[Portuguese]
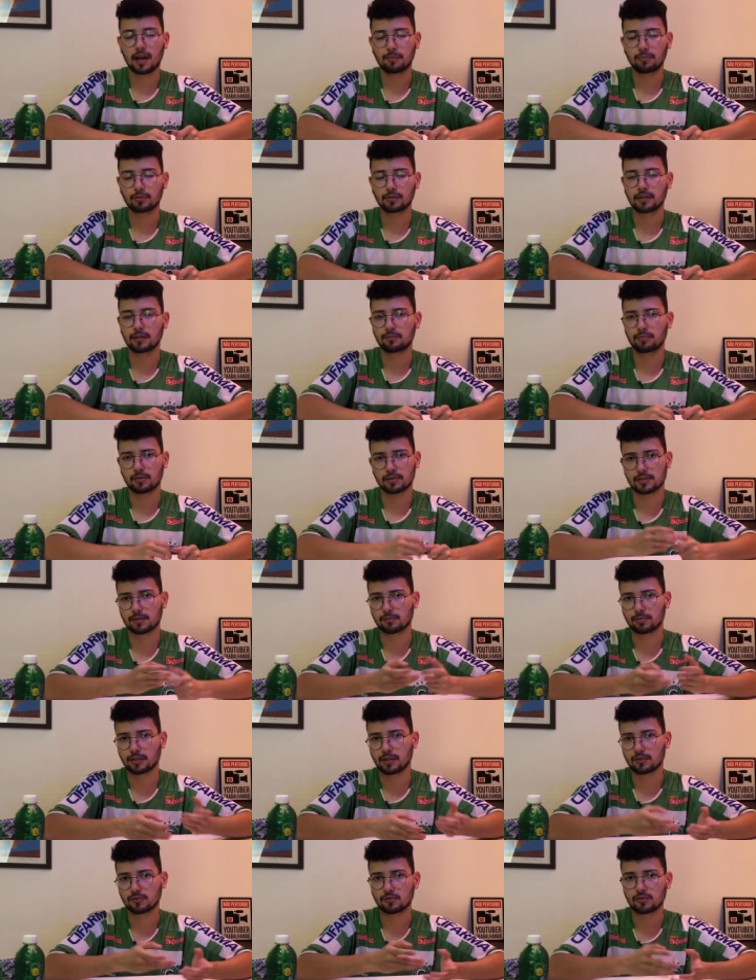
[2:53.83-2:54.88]
A poder, por
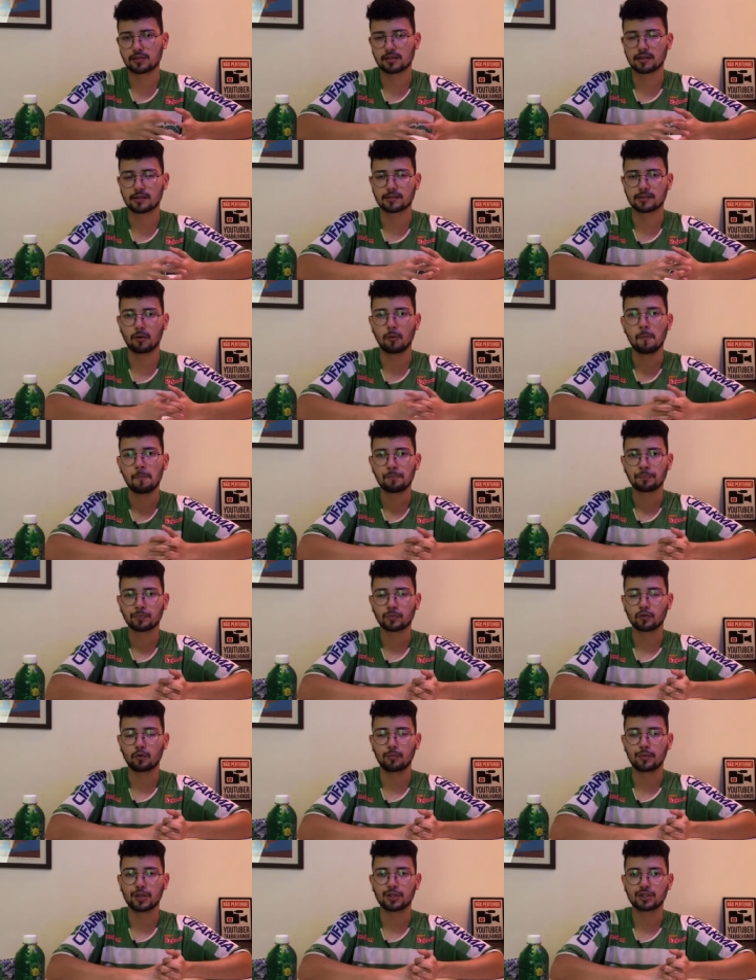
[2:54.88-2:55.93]
exemplo, ter a sua inscrição
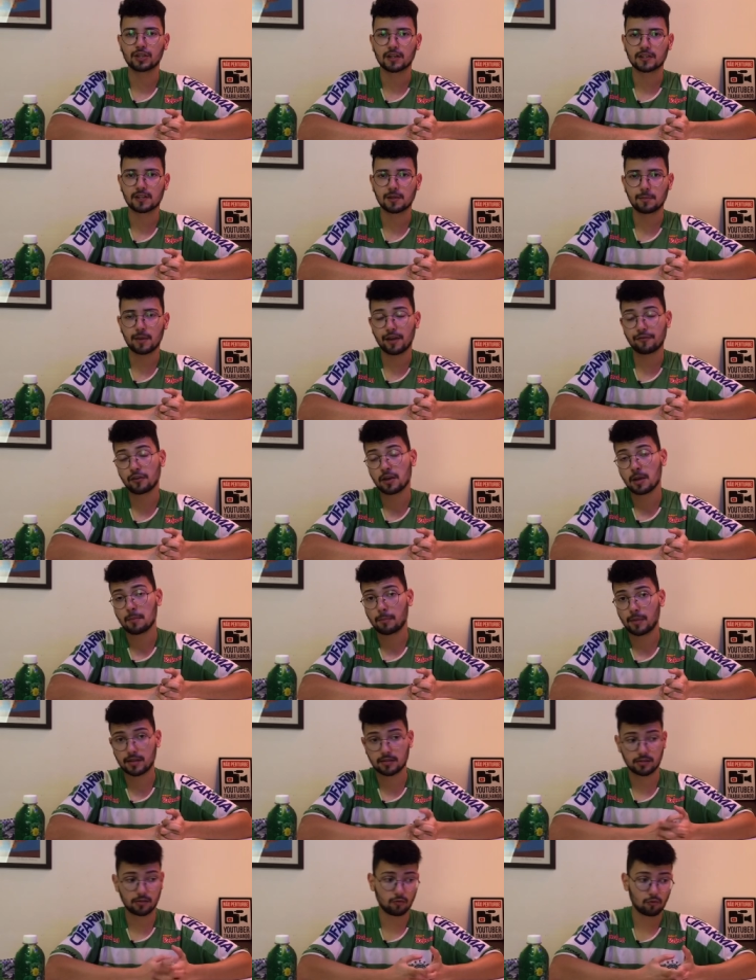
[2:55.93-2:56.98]
no bid da CBF,
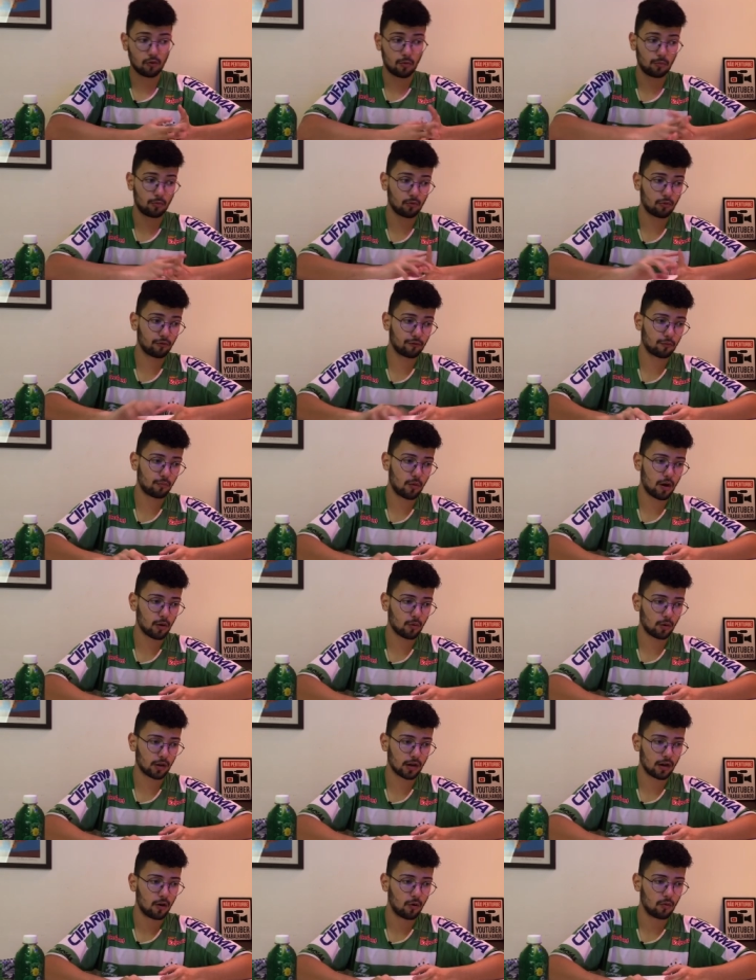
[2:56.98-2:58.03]
mas não como confirmou
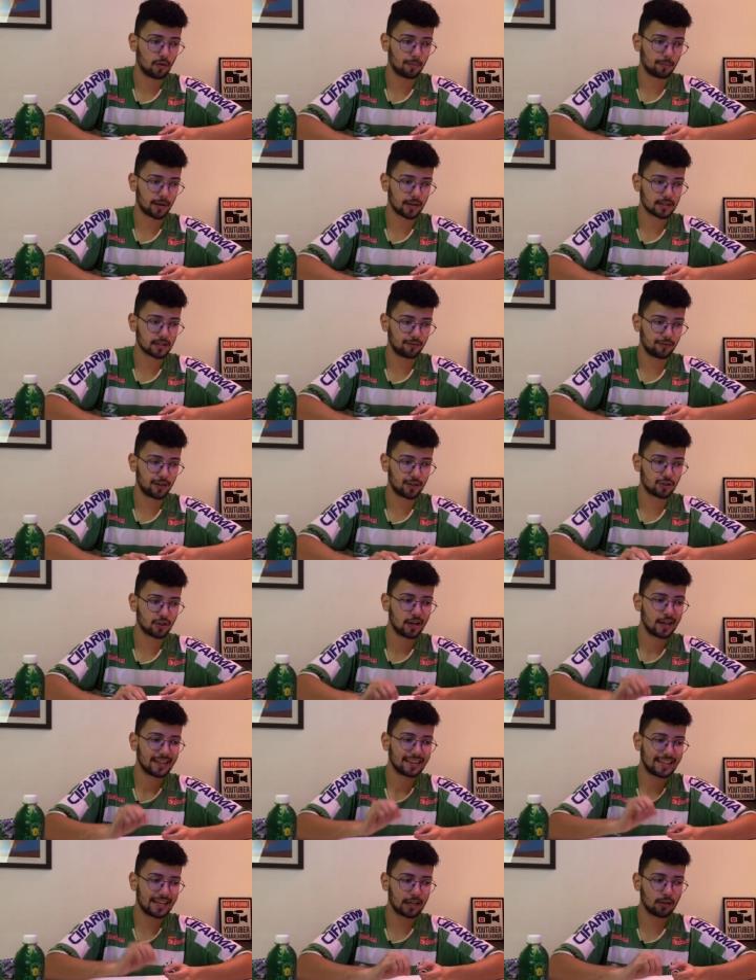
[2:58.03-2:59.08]
agora a imprensa verde,
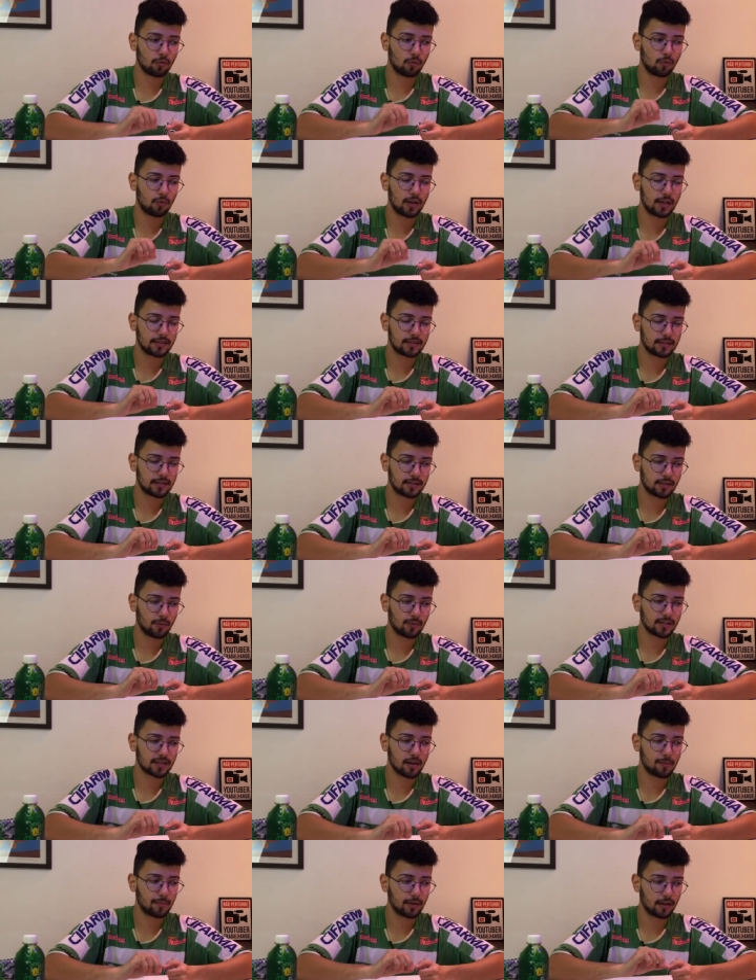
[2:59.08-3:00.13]
tendo esse se seu
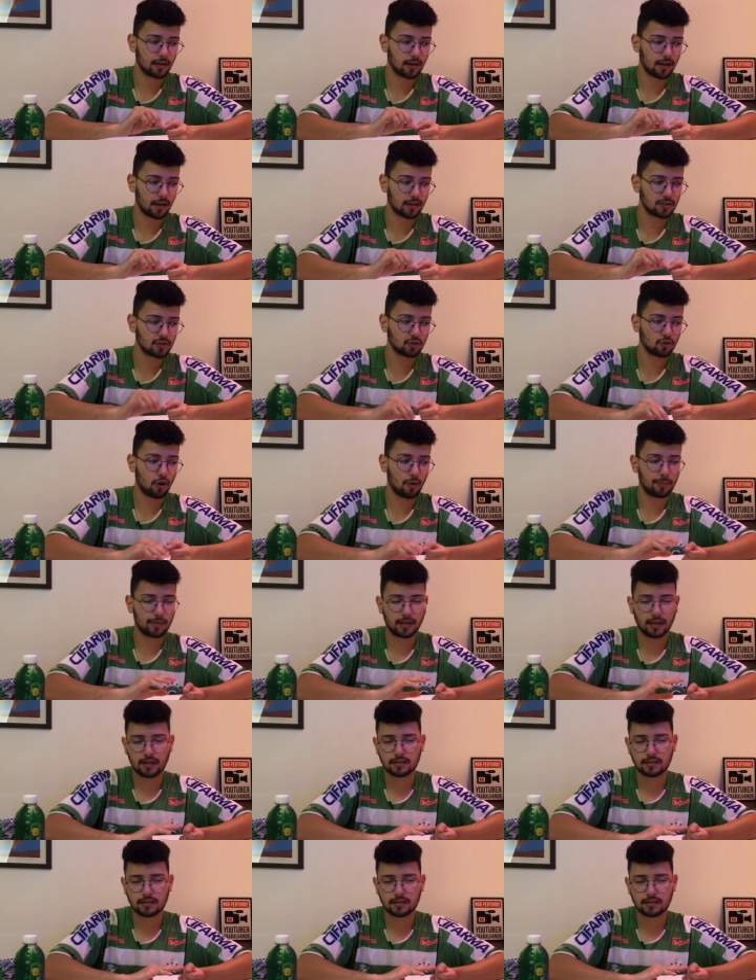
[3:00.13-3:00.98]
exame é antidoping, né?